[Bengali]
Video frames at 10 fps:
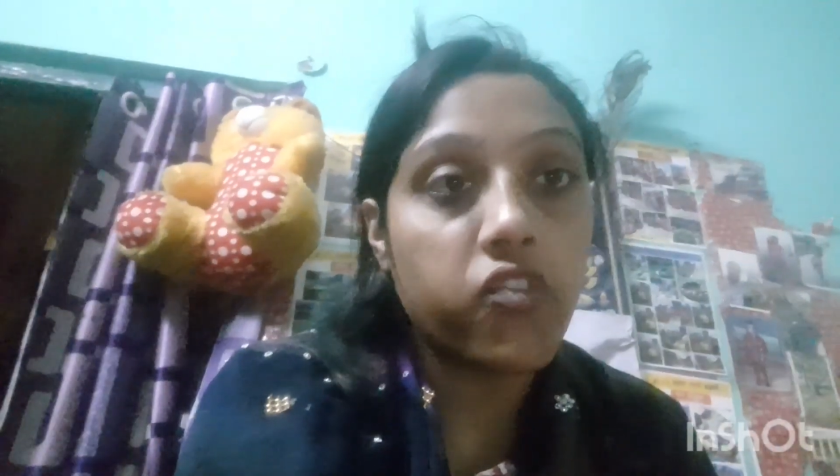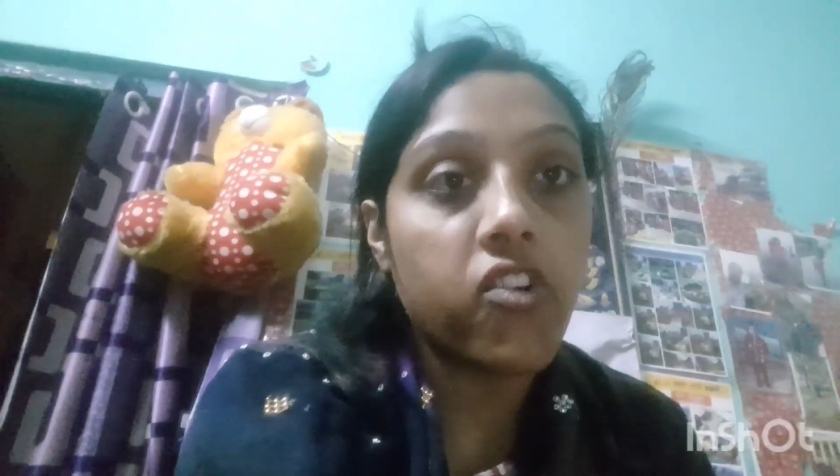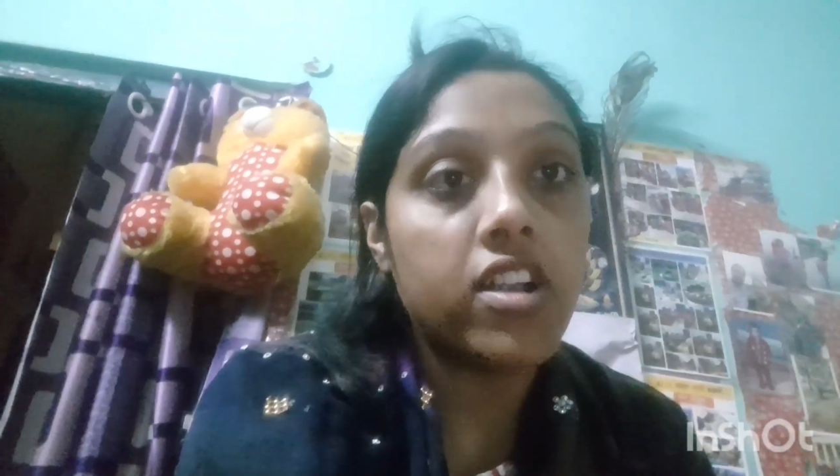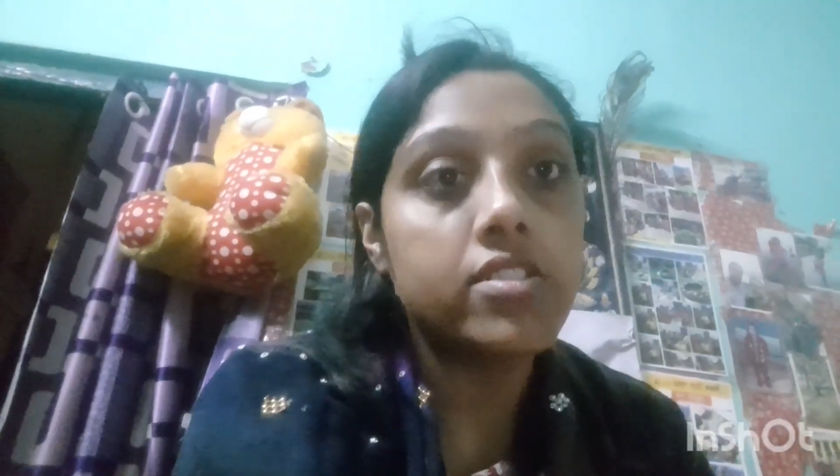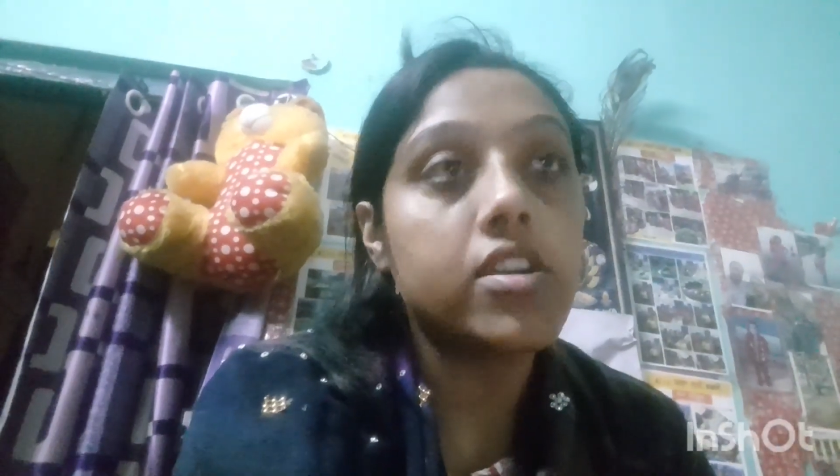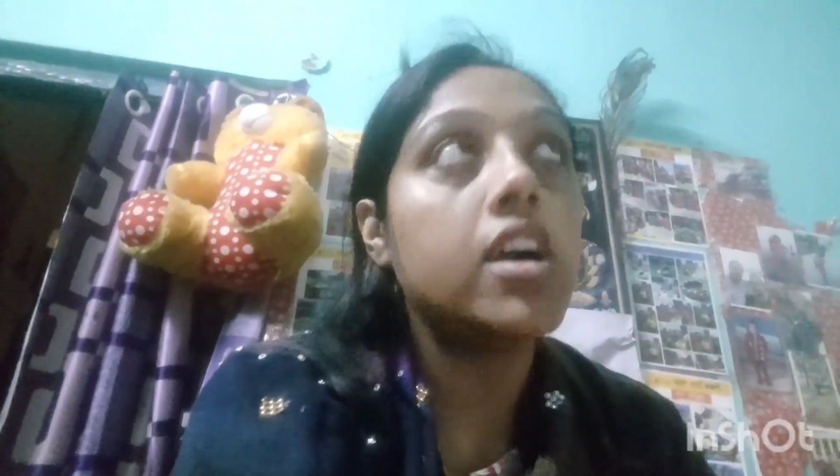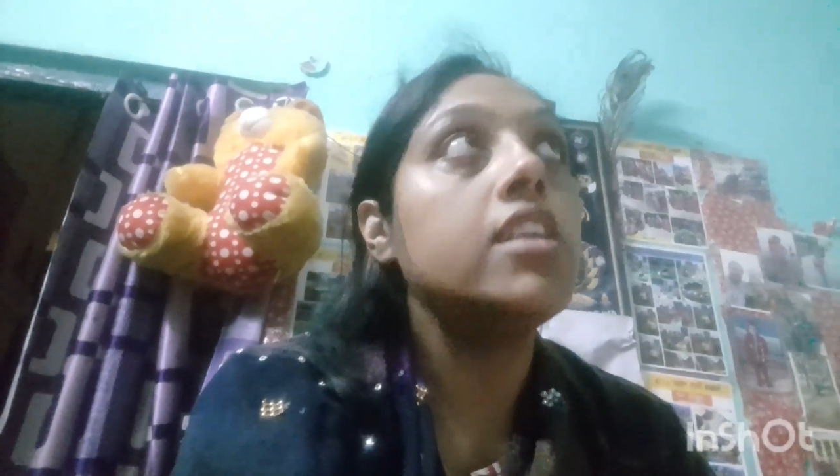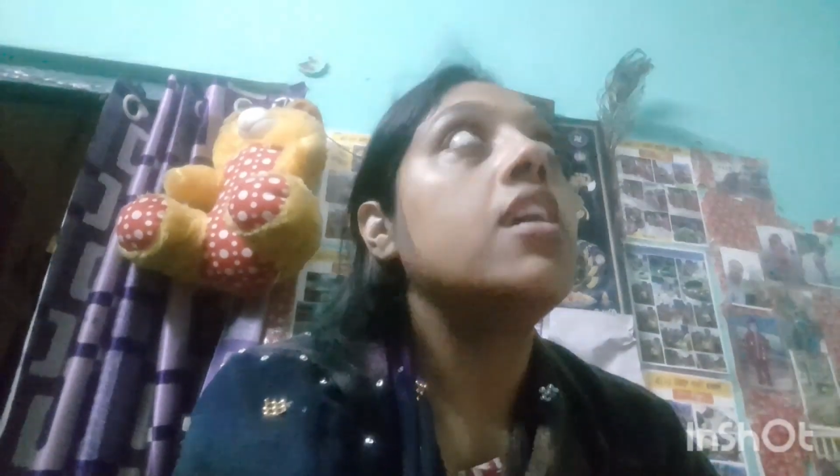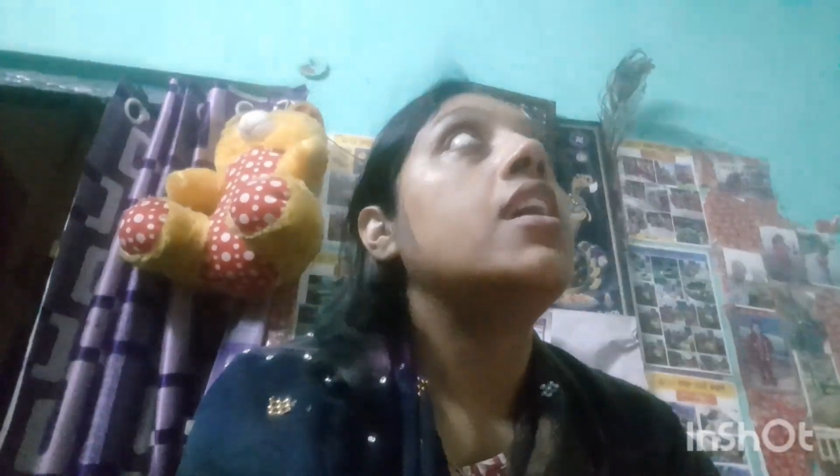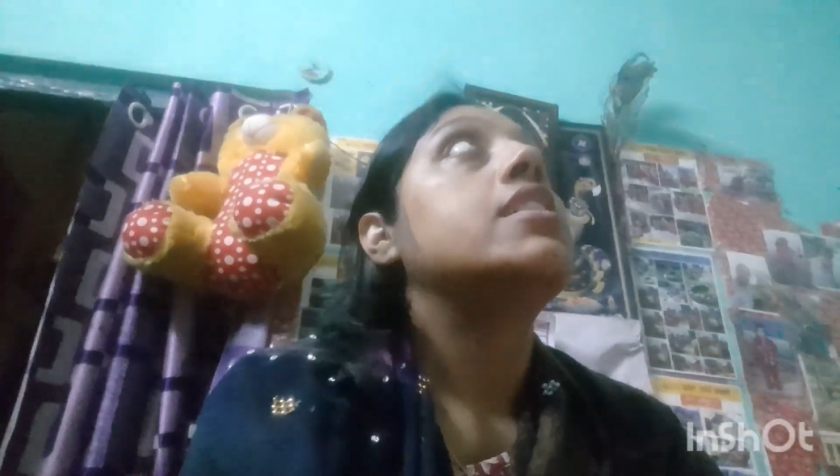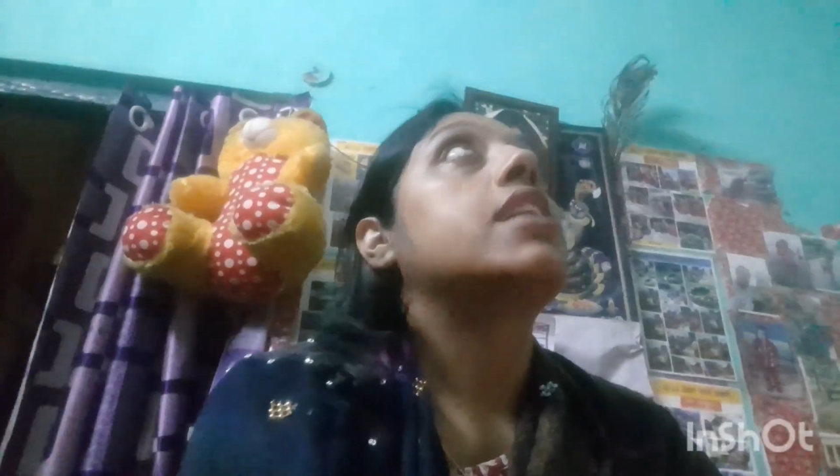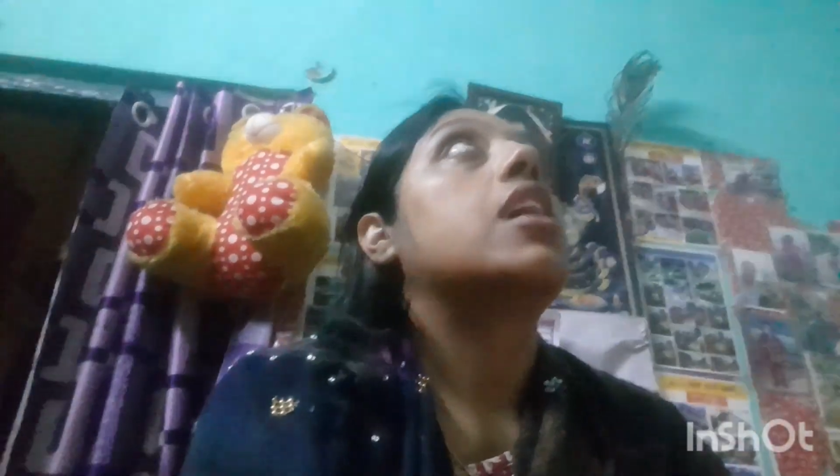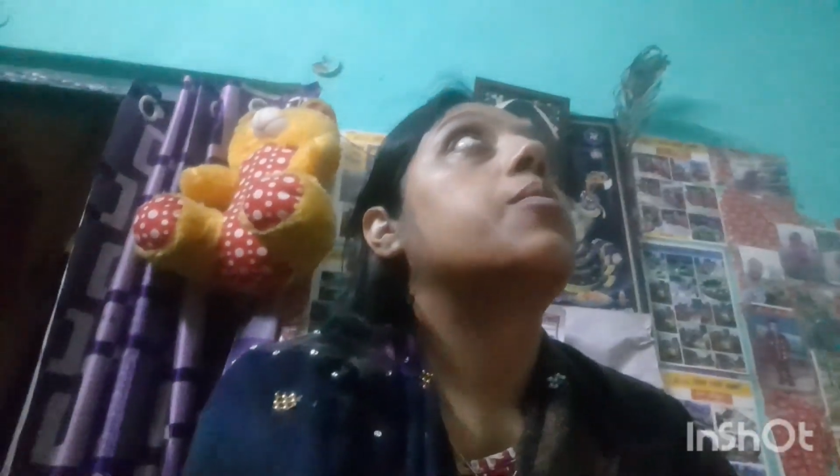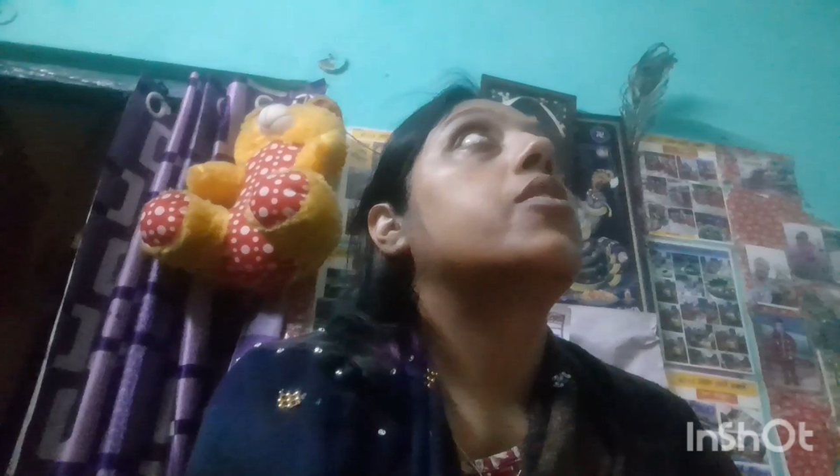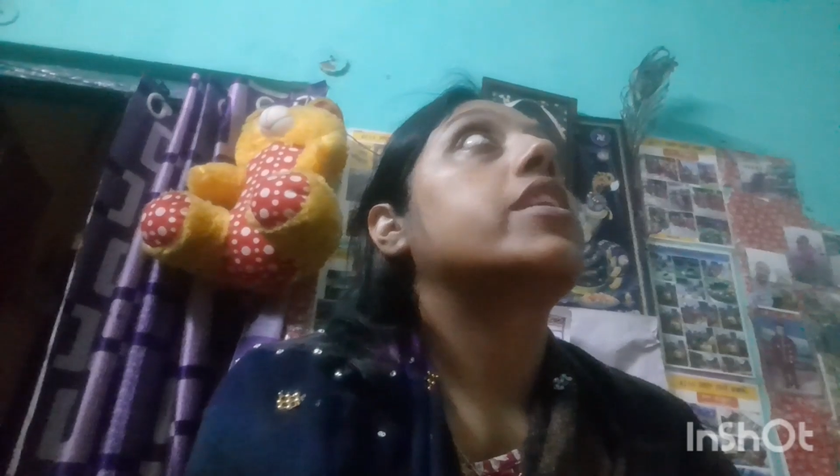ফল টল
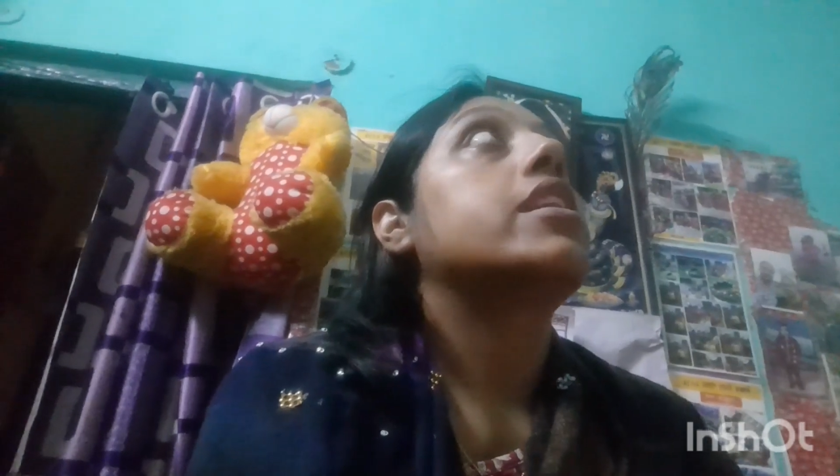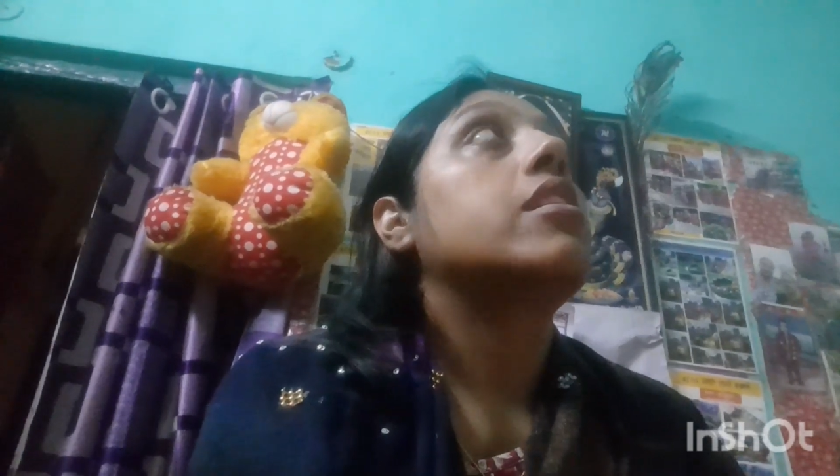তারপরে